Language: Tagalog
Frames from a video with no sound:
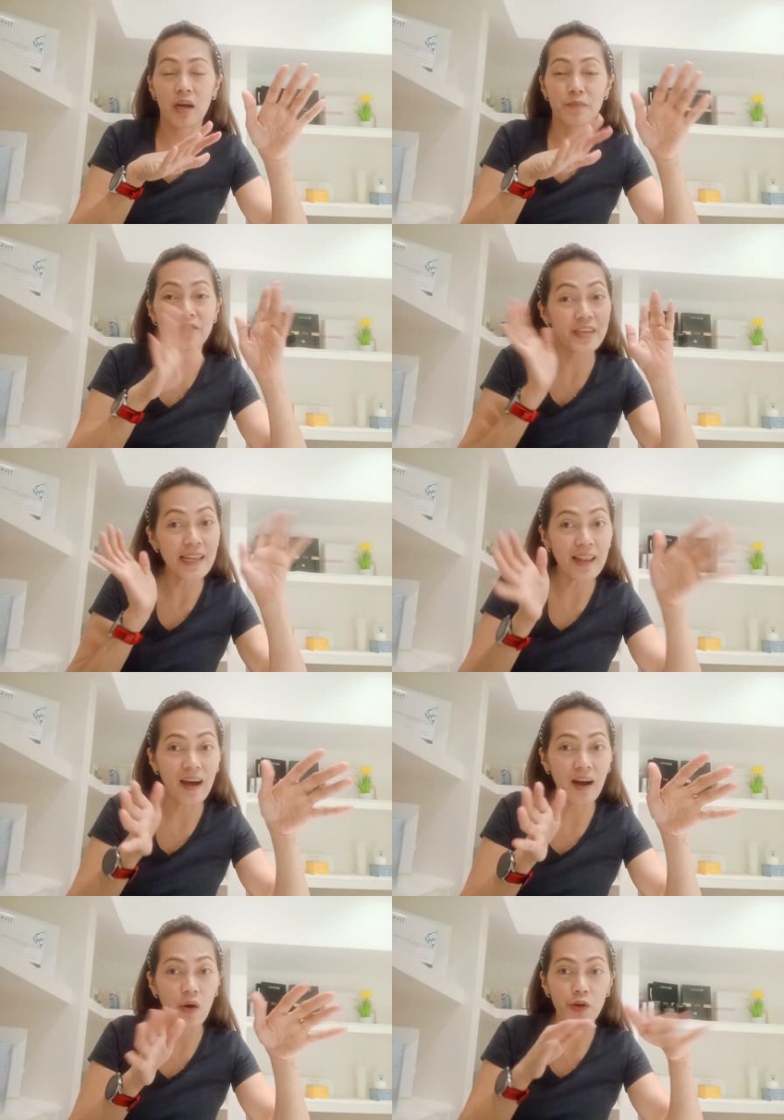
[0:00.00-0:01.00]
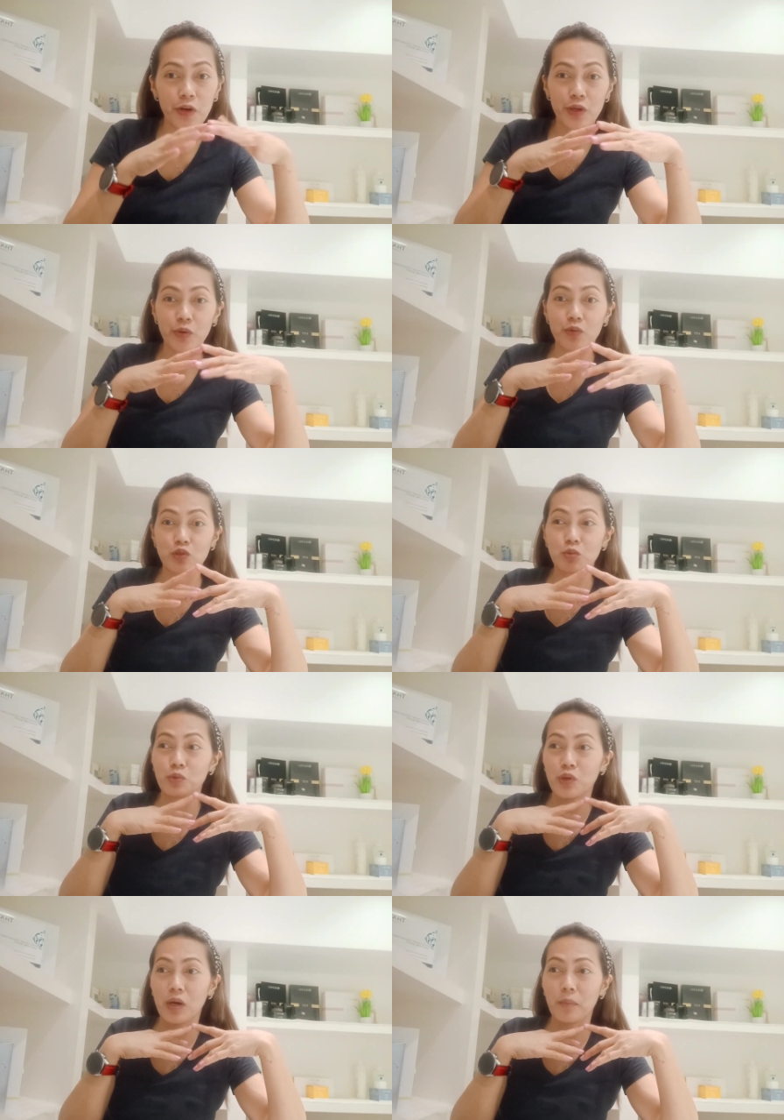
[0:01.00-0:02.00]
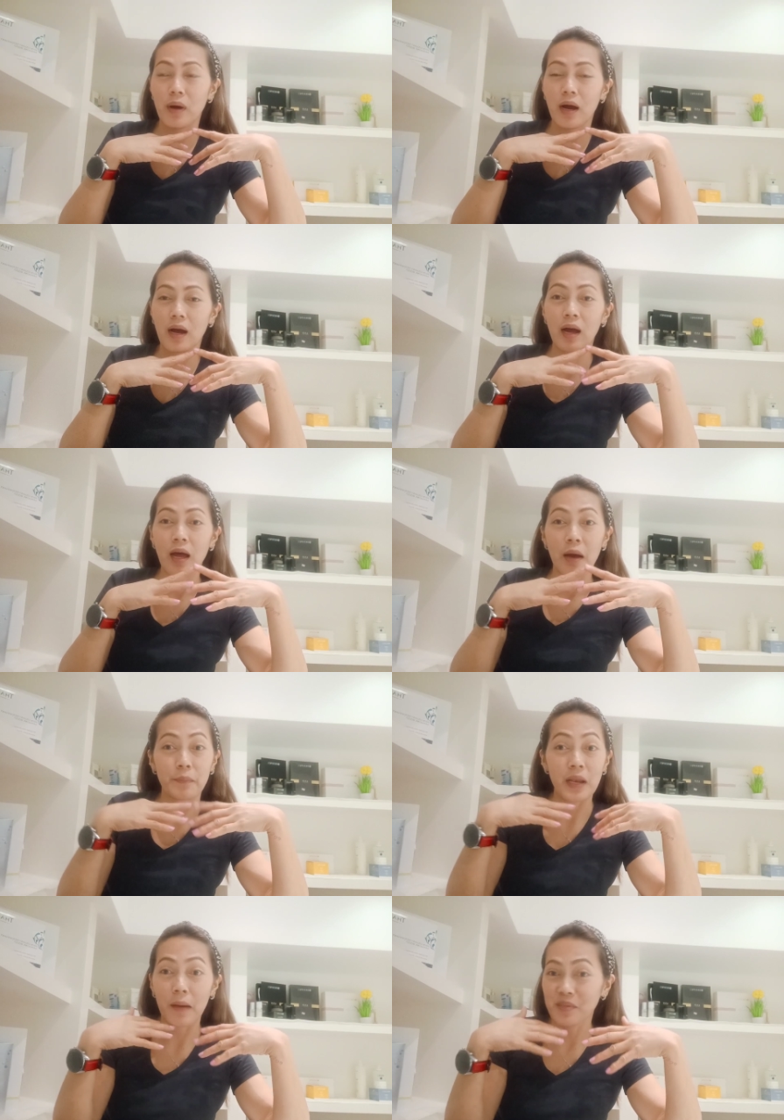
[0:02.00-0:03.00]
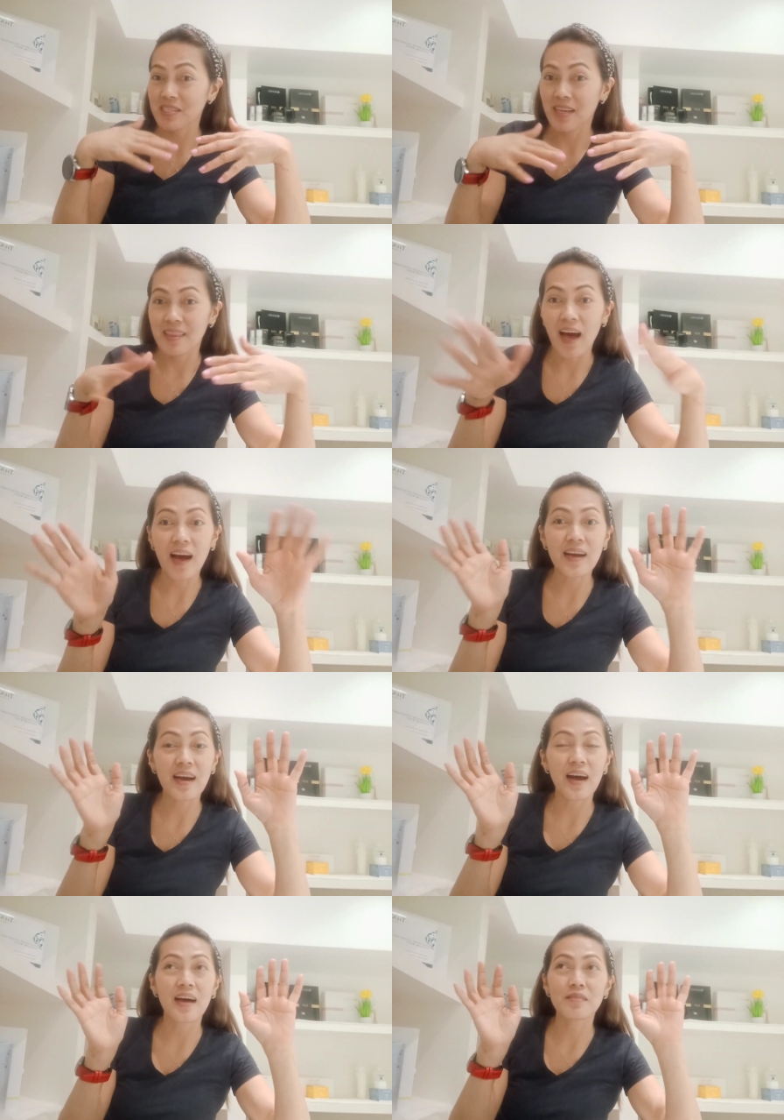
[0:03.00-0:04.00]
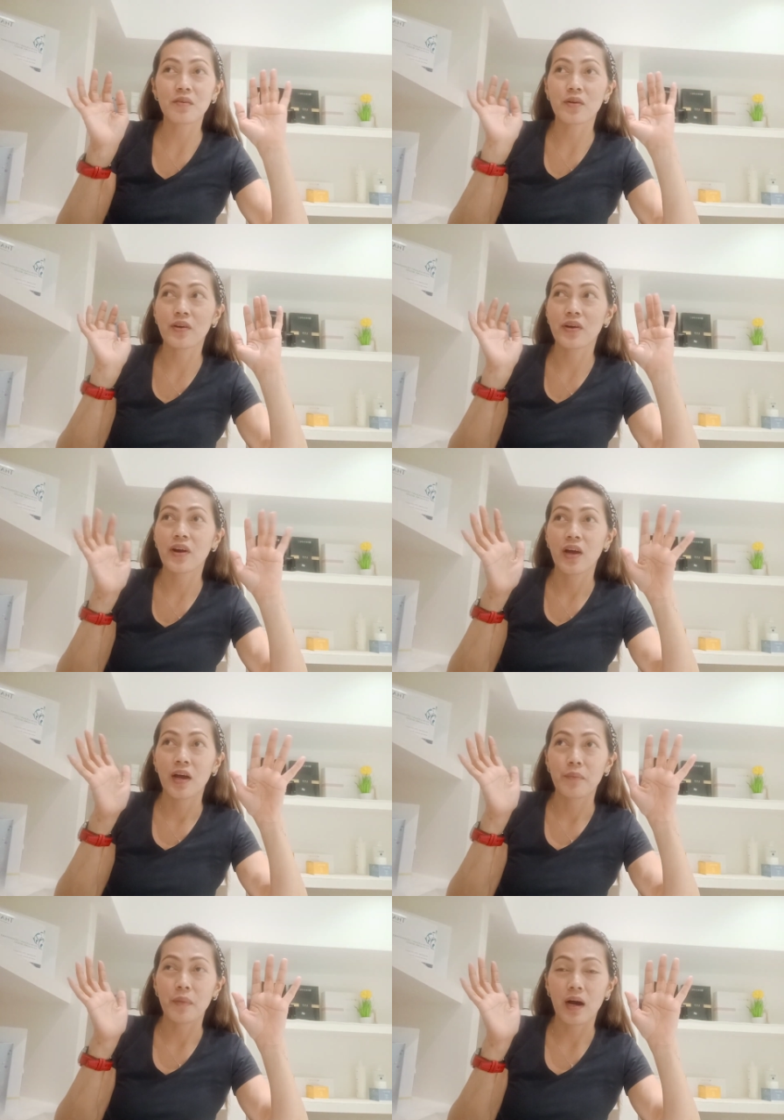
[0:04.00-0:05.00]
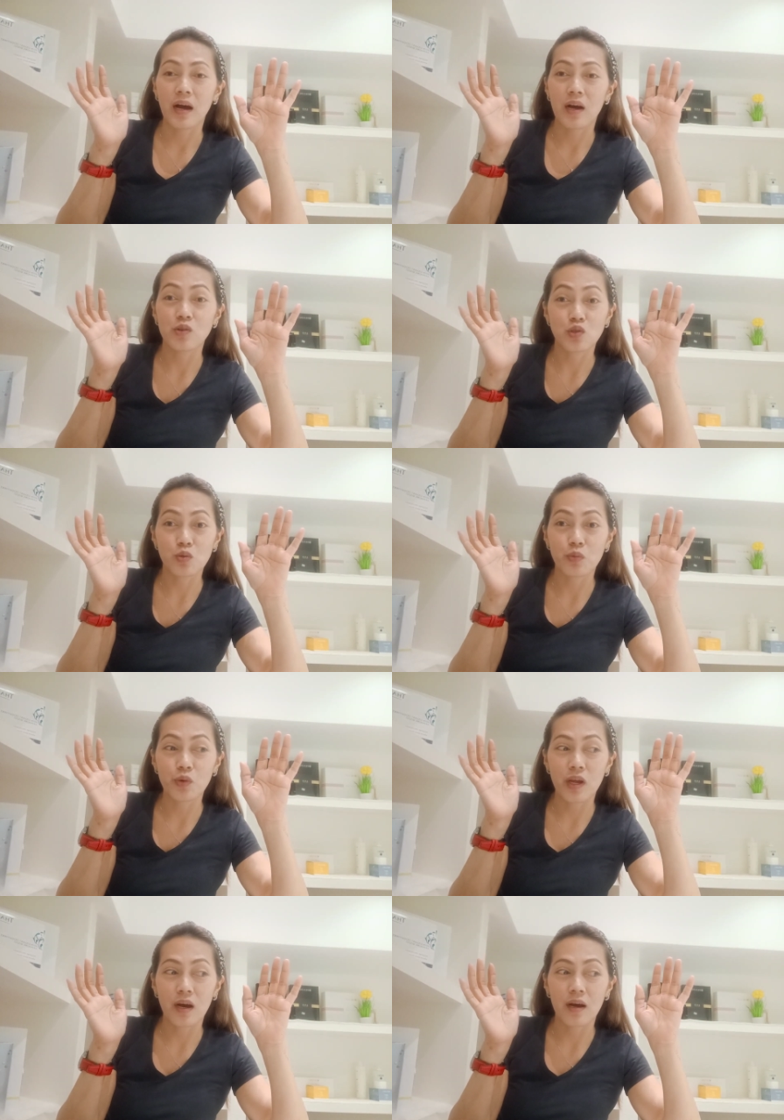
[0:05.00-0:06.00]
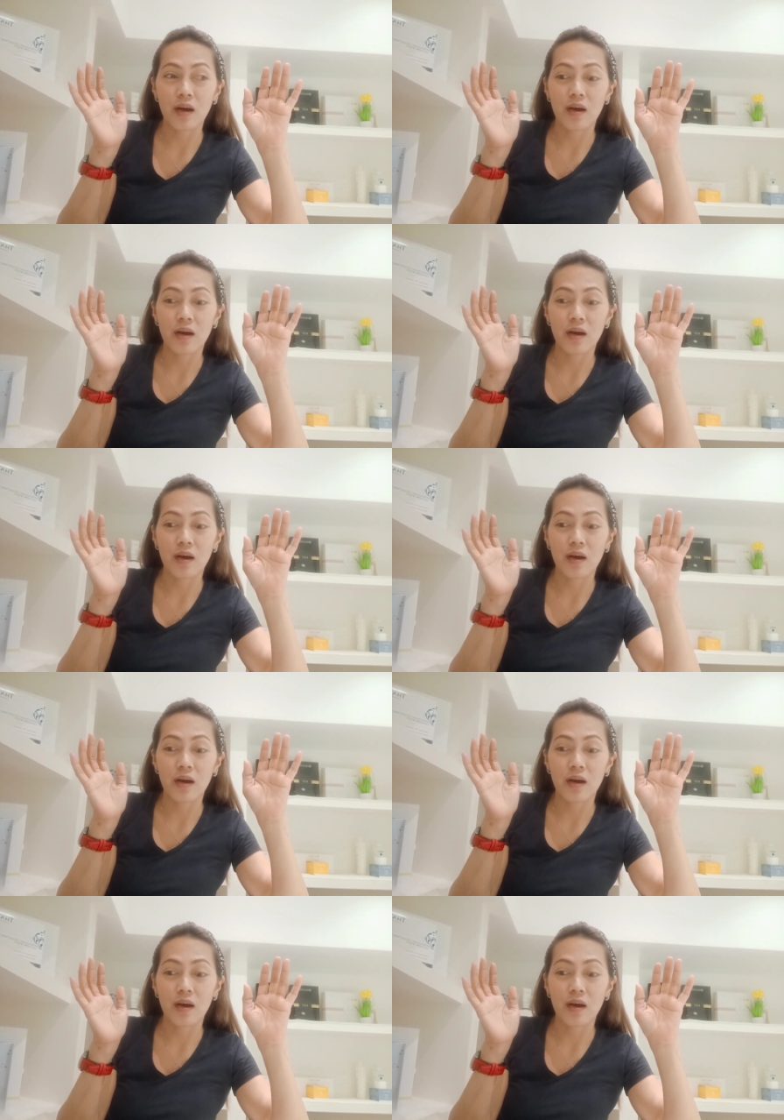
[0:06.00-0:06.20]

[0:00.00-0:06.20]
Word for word: villa or yung gusto mo ng mga malapit sa dagat or mga gusto mo ng